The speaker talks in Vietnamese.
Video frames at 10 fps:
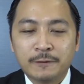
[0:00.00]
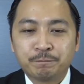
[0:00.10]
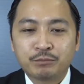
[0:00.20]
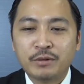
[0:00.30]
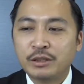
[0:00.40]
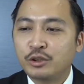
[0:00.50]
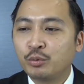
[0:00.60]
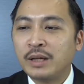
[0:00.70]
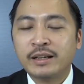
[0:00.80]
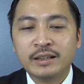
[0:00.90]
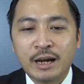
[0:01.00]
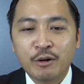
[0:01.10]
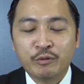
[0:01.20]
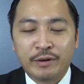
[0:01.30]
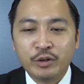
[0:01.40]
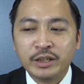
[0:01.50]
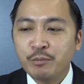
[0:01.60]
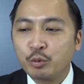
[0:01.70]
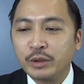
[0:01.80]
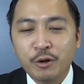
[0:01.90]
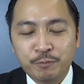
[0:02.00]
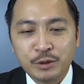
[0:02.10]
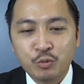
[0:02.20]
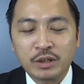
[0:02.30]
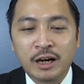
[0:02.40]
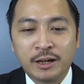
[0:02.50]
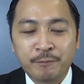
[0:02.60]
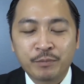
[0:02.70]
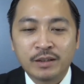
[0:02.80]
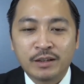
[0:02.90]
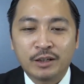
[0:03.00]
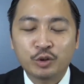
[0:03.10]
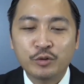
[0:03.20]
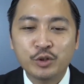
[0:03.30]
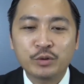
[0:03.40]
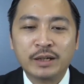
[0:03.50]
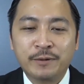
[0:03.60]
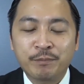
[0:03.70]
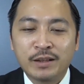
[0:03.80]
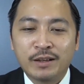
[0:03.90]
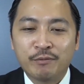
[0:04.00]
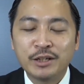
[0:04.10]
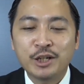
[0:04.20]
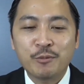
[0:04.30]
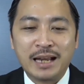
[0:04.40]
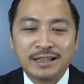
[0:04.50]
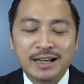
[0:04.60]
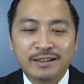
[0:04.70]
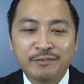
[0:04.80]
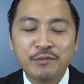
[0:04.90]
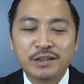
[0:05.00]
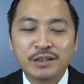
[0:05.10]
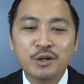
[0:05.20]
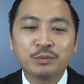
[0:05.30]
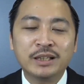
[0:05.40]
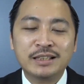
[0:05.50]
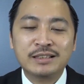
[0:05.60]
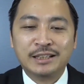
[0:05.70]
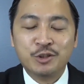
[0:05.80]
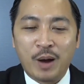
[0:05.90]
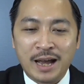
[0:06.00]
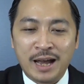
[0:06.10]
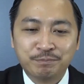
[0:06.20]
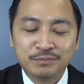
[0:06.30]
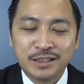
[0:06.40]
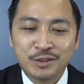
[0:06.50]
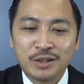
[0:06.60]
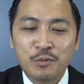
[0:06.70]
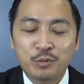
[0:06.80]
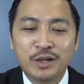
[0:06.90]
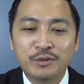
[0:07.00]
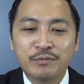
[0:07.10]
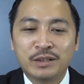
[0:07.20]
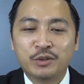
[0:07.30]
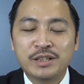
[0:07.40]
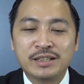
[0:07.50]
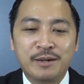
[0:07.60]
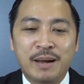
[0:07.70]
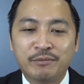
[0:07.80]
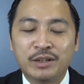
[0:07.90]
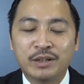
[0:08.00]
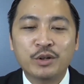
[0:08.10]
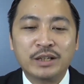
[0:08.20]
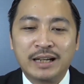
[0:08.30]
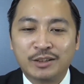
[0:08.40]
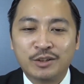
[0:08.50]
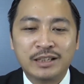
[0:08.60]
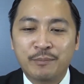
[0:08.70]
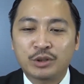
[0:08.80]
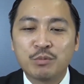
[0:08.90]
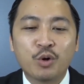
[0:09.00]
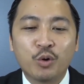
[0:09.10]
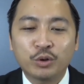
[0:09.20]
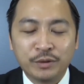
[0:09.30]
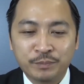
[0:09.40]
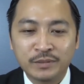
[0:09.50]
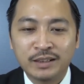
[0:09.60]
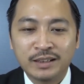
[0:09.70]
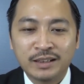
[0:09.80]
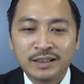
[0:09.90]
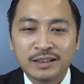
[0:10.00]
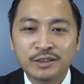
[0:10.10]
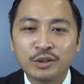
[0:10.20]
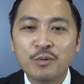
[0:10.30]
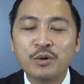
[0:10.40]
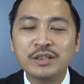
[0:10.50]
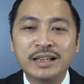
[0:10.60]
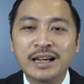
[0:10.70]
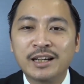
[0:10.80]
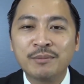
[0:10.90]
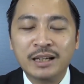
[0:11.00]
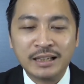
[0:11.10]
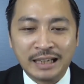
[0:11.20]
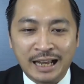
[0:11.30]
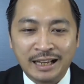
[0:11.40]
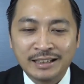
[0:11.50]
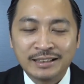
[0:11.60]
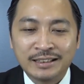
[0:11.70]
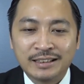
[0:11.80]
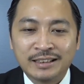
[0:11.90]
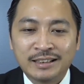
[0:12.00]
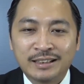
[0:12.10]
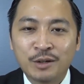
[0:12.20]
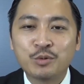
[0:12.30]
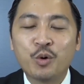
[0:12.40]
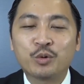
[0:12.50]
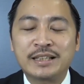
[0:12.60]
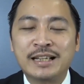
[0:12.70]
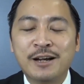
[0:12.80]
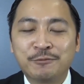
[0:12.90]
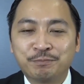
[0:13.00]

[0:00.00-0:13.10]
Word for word: và chúng ta thì đều phải có những cái mục tiêu trong cuộc đời tôi ví dụ như này với nhiều bạn chẳng hạn cái việc đưa công ty lên sàn chứng khoán thì nó là mục tiêu nhưng mà tôi chia sẻ với bạn với tôi chẳng hạn nó chỉ là một công cụ thôi chứ nó không có gì ghê gớm ở đây cả công cụ tại sao